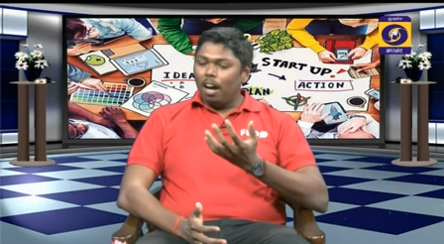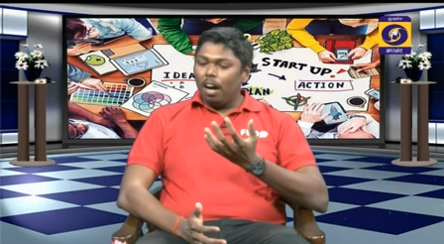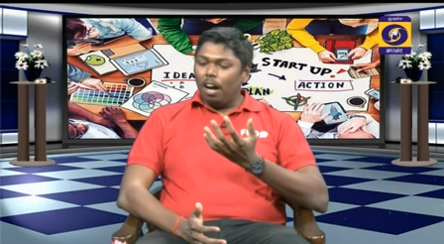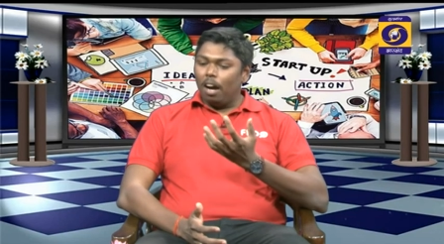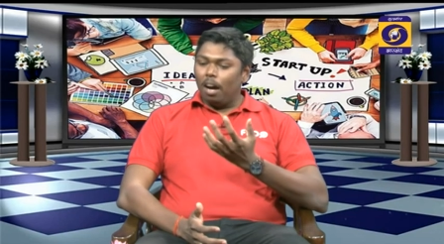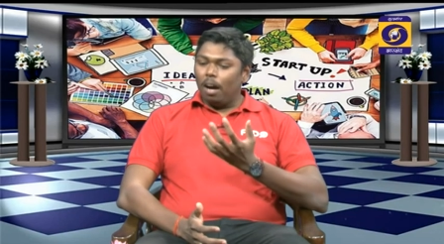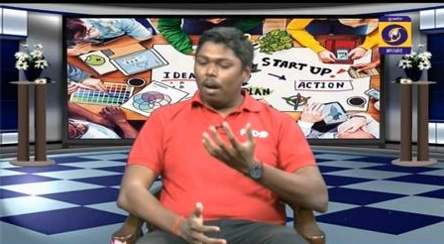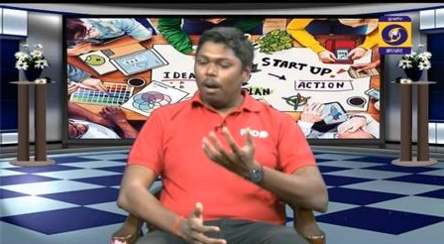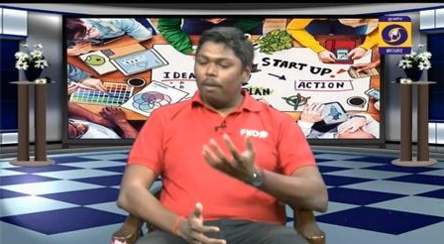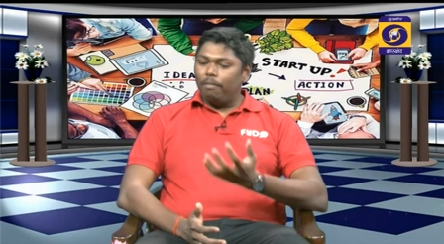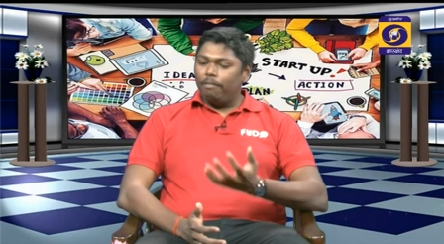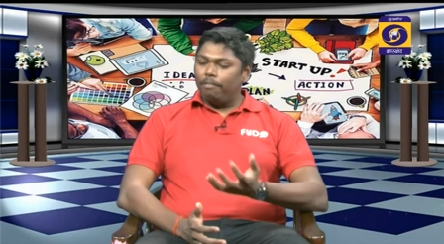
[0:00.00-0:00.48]

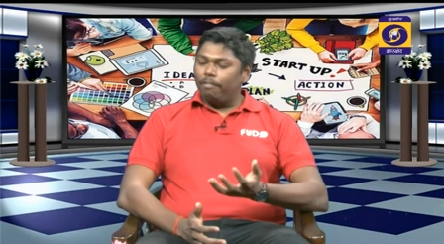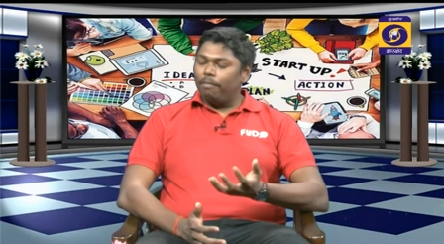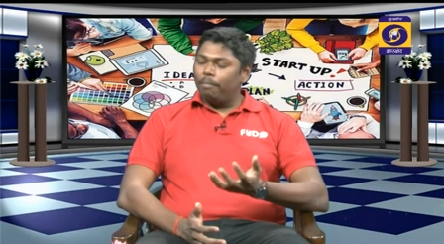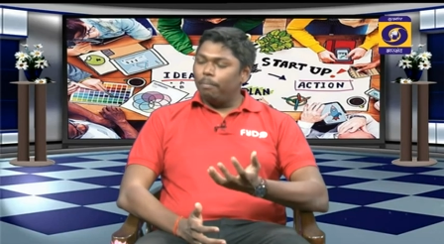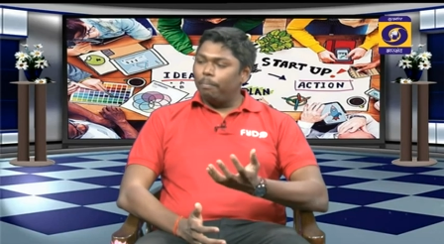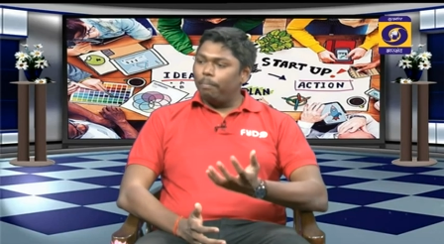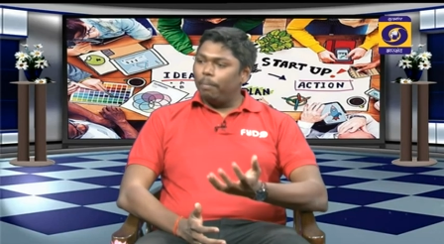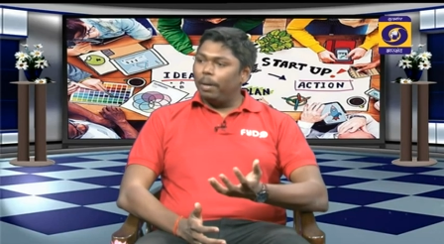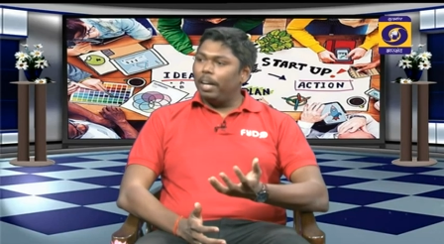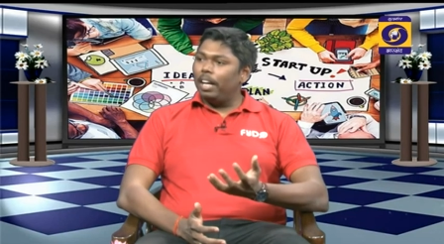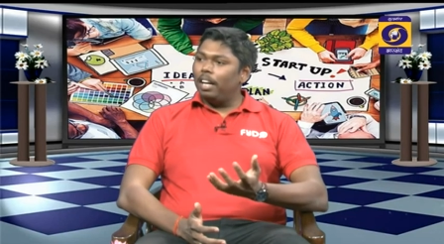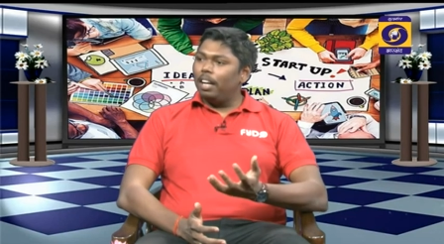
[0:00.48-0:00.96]

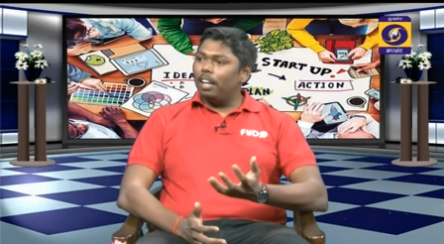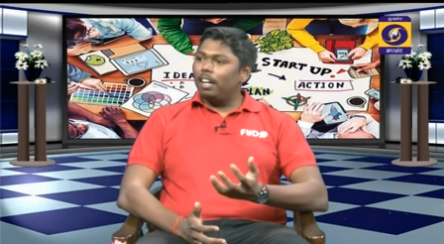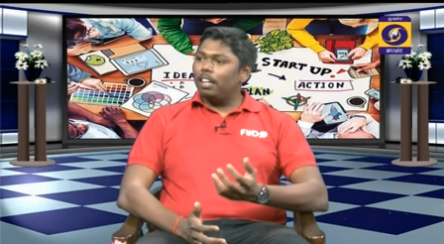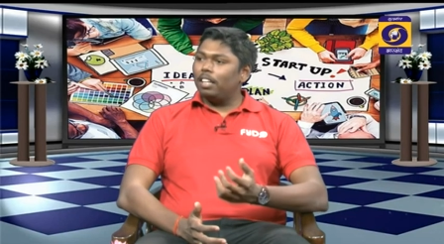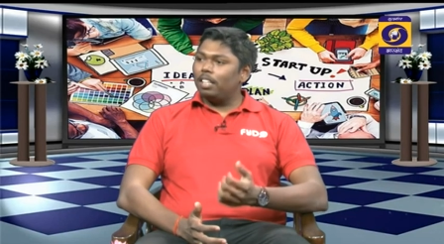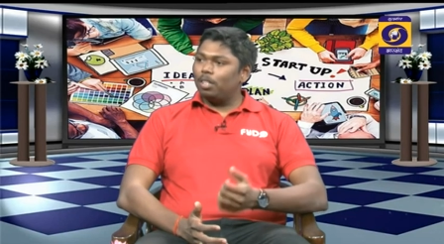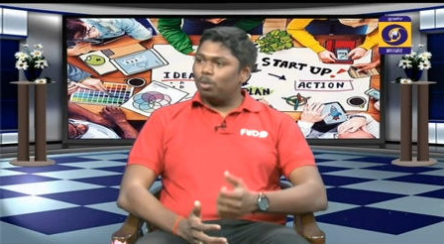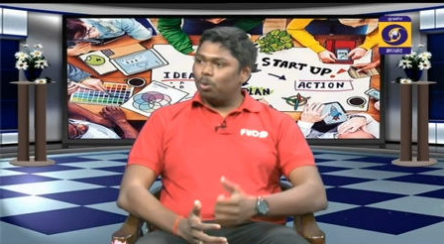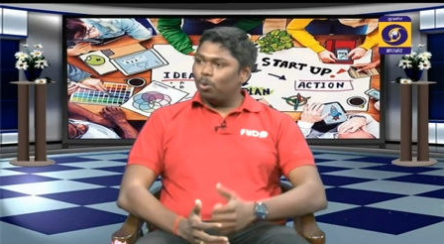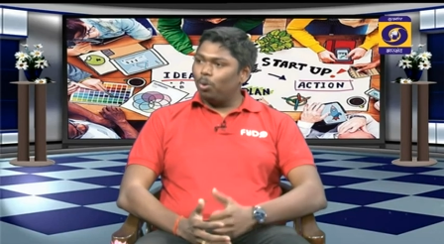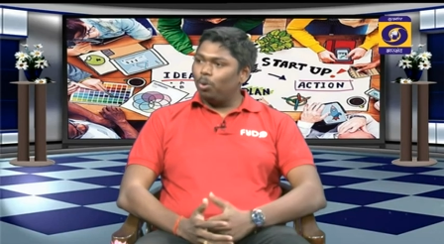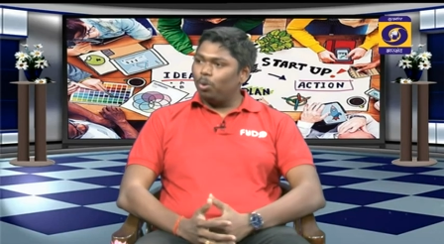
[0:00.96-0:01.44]
प्रेरणा
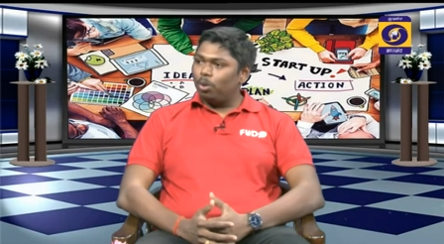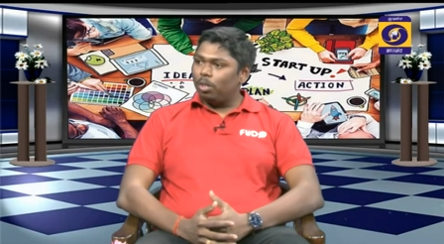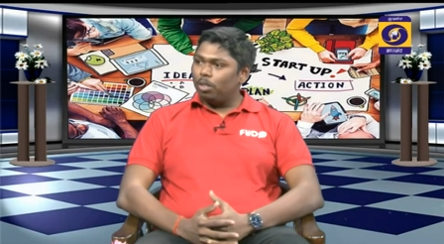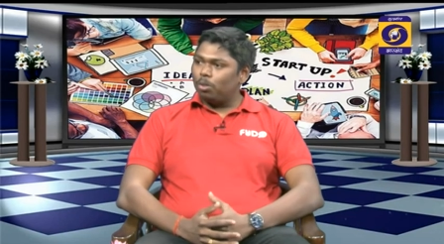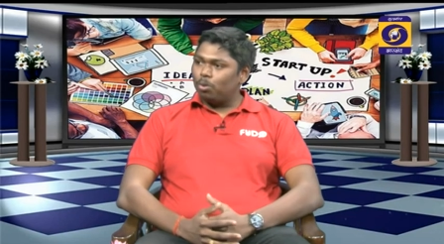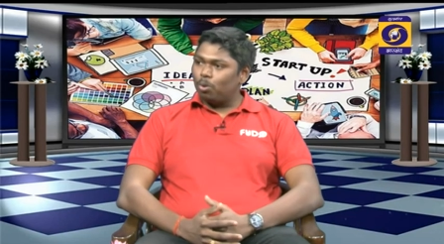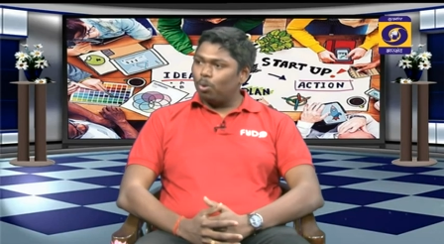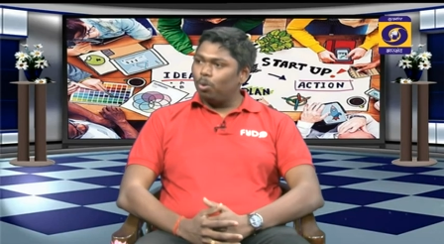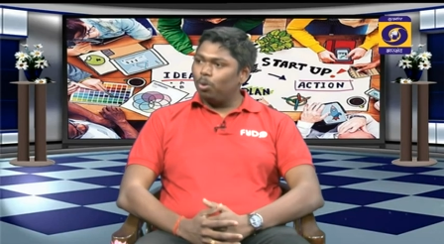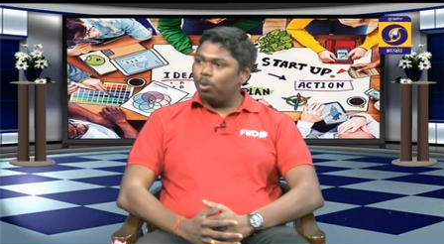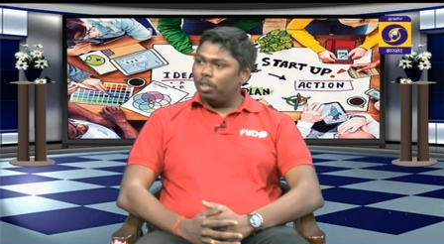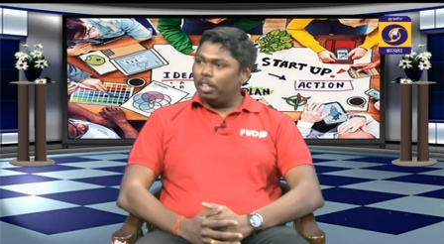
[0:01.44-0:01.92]
के स्रोत
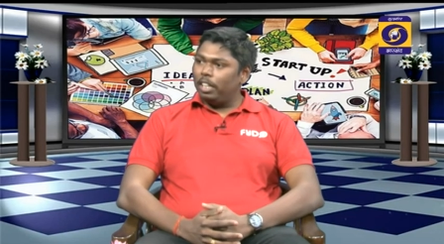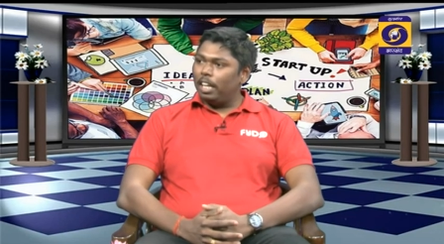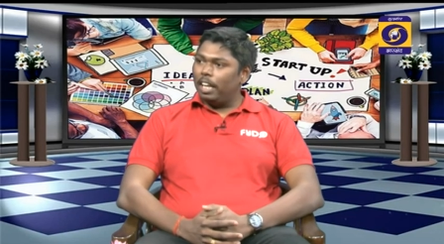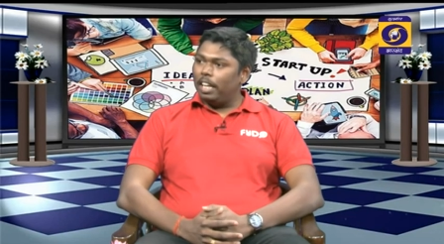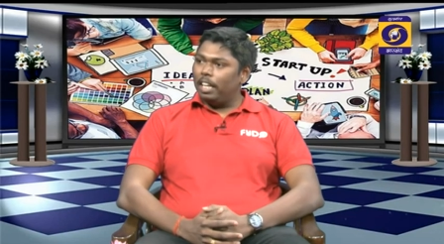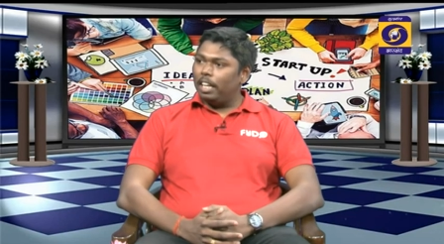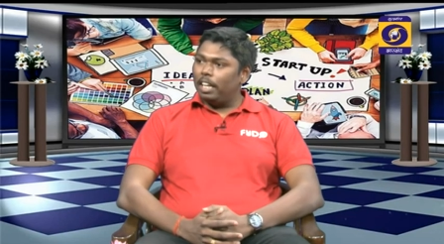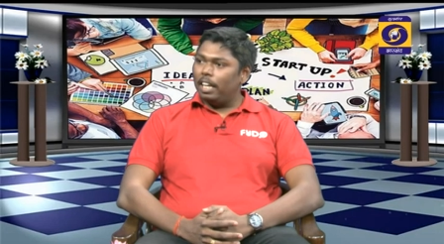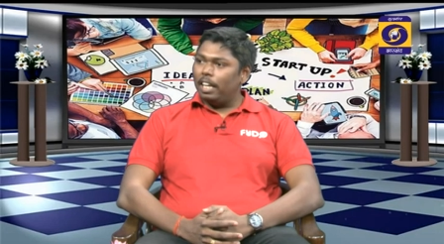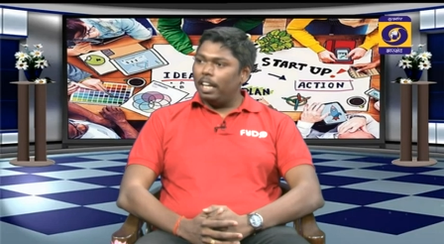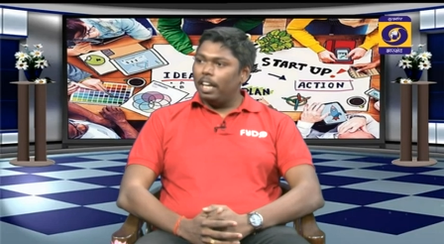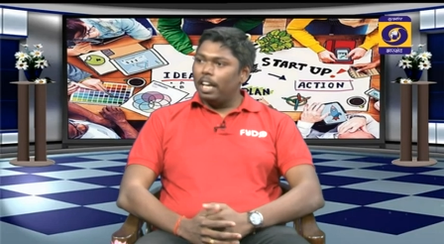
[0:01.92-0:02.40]
स्रोत
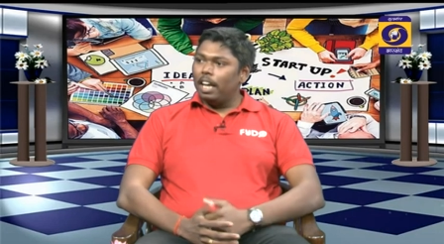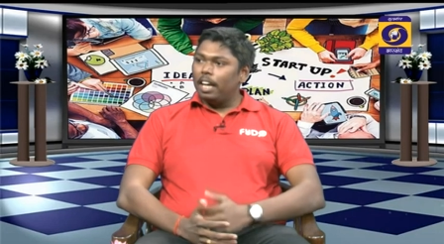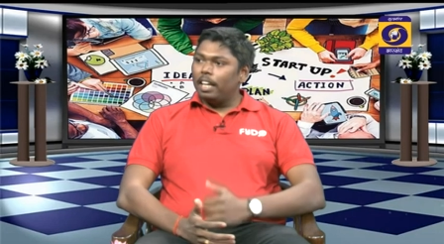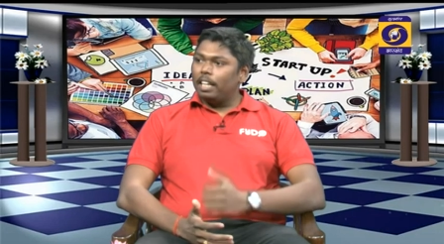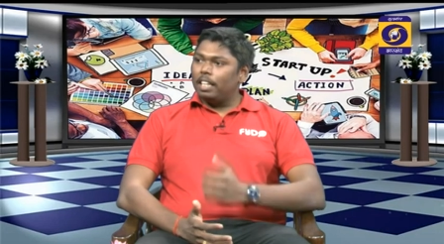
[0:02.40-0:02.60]
यही है